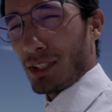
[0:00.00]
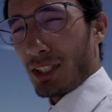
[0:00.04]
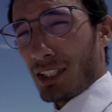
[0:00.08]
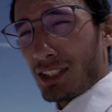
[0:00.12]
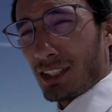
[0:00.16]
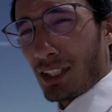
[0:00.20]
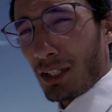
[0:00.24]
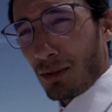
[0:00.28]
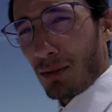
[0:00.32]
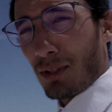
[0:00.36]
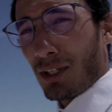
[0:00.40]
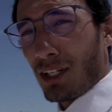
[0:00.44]
usar
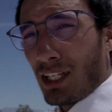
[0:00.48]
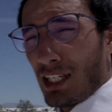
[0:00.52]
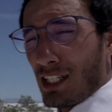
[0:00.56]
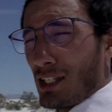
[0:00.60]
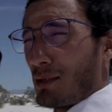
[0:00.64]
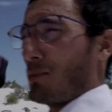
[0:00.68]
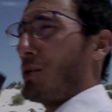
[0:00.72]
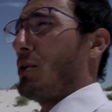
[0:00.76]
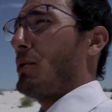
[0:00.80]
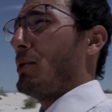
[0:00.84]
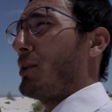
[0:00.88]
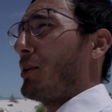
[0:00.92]
esta gorra se
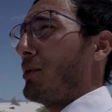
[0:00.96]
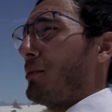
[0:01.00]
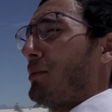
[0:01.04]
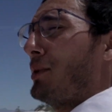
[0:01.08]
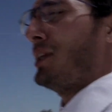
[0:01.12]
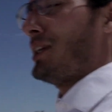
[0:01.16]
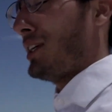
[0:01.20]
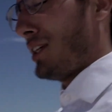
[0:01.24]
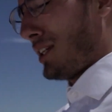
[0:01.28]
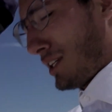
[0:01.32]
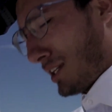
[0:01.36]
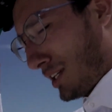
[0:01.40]
me olvidó
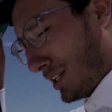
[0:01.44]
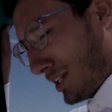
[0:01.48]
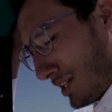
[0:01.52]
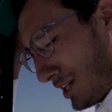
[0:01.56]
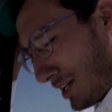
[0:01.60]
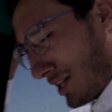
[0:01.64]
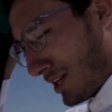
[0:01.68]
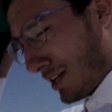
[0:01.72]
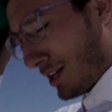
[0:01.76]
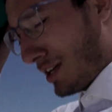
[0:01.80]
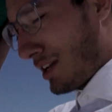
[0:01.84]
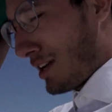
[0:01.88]
mi
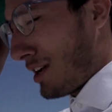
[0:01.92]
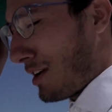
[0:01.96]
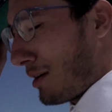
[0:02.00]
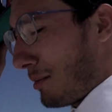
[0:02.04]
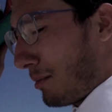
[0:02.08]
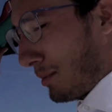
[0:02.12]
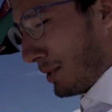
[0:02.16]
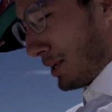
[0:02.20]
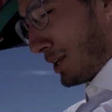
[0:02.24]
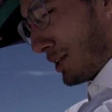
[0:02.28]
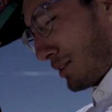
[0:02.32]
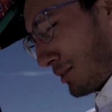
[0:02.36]

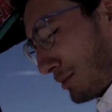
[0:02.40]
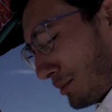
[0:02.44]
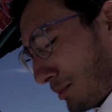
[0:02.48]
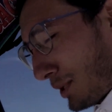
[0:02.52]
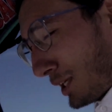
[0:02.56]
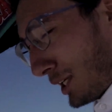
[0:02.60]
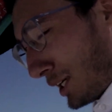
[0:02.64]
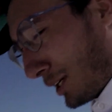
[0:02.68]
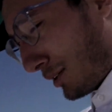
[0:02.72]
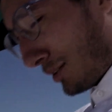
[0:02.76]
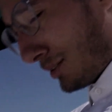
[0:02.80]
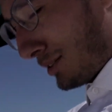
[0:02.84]
mi
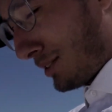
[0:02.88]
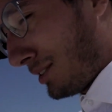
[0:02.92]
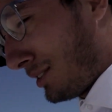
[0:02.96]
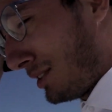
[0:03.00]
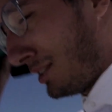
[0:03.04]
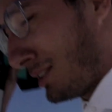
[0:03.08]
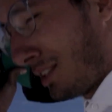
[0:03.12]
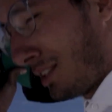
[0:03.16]
sombrero